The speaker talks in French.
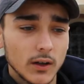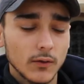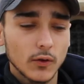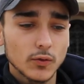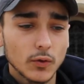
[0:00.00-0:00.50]
Et
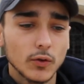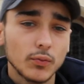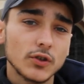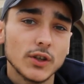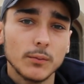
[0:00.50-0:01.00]
franchement,
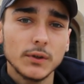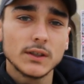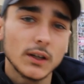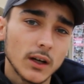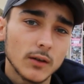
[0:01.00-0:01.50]
depuis que j'y habite,
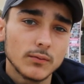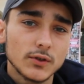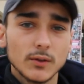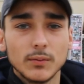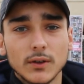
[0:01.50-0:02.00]
c'est calme,
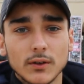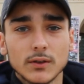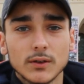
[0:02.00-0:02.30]
c'est bien,